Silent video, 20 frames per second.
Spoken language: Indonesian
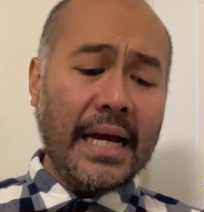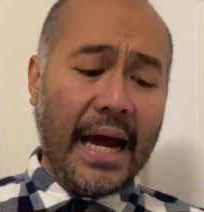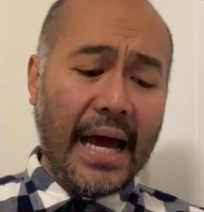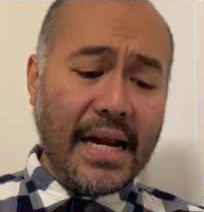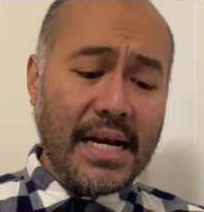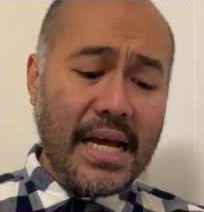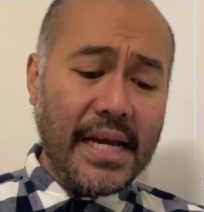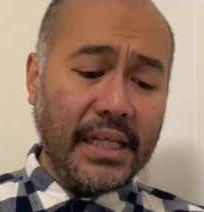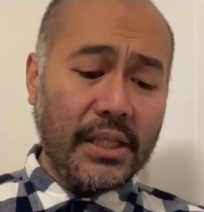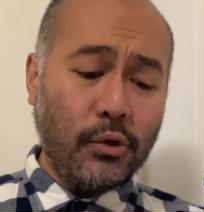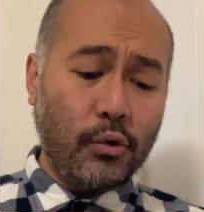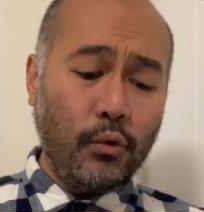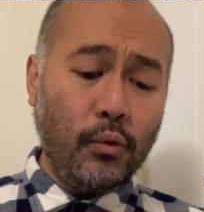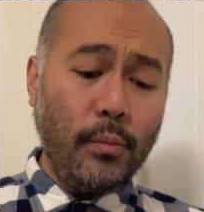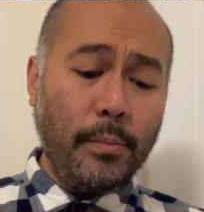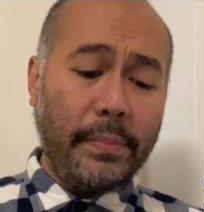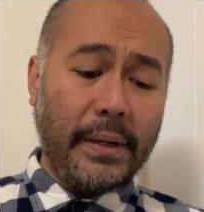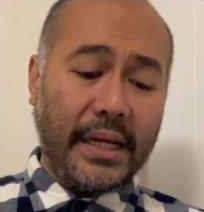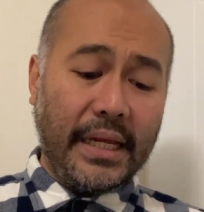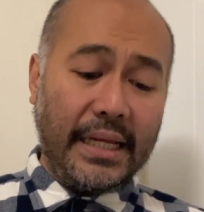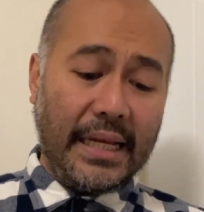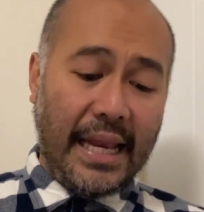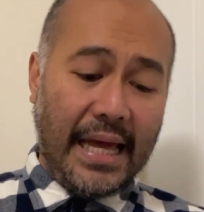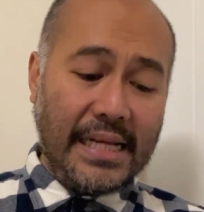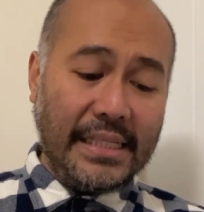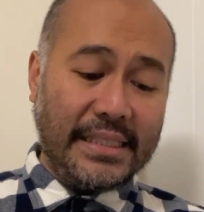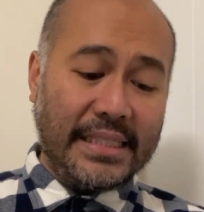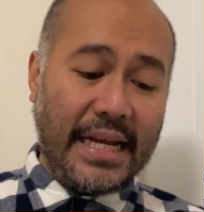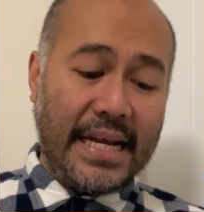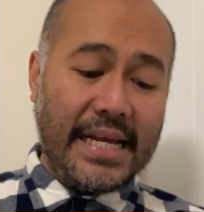Karena itu,
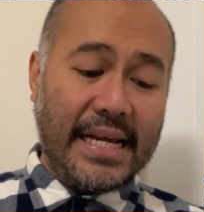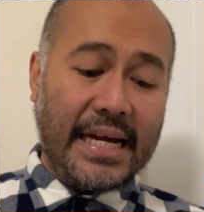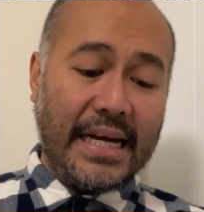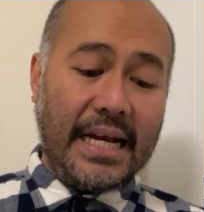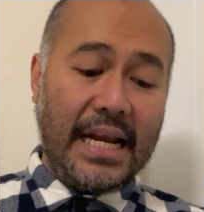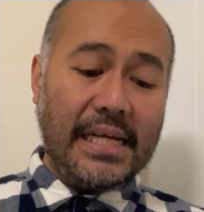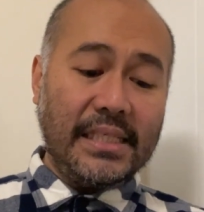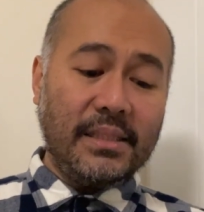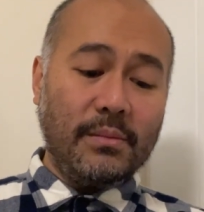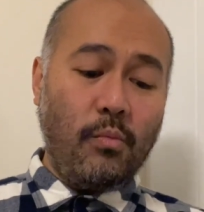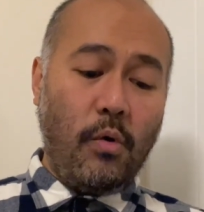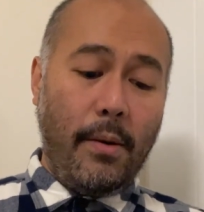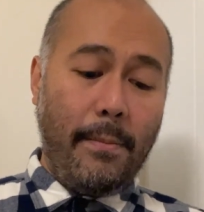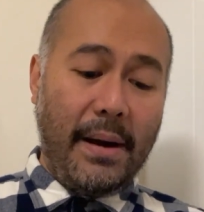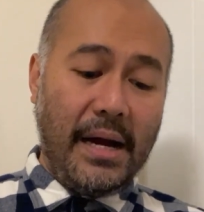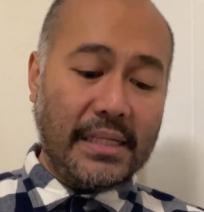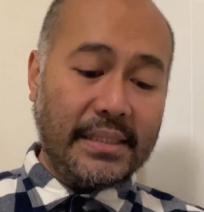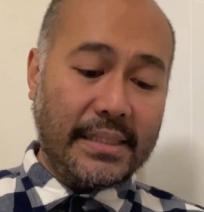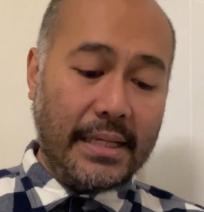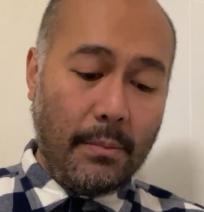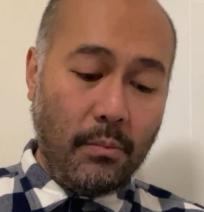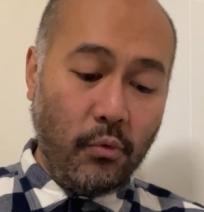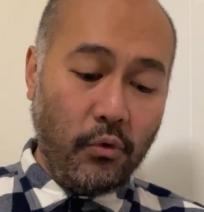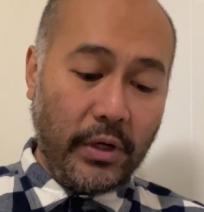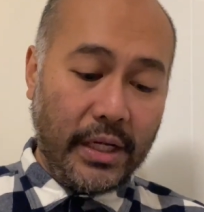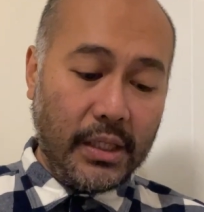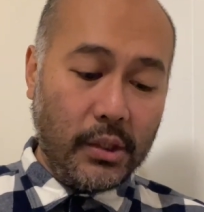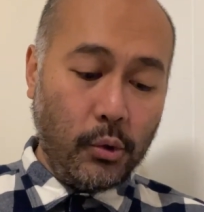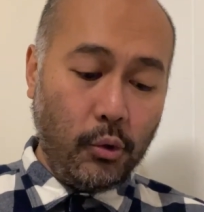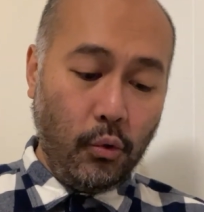pergilah, jadikanlah semua bangsa
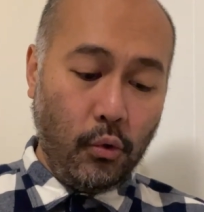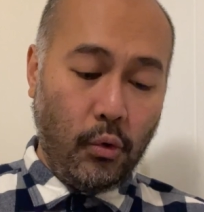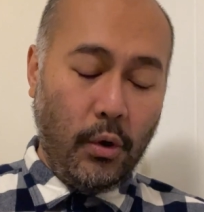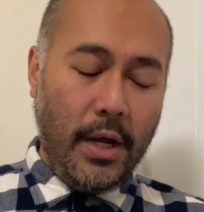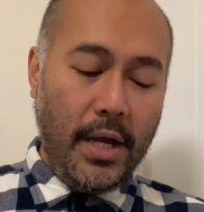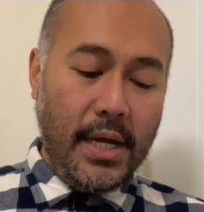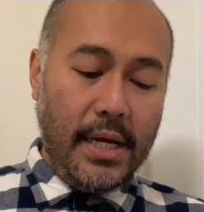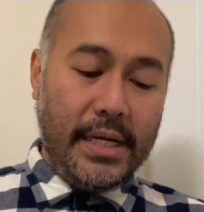muridku,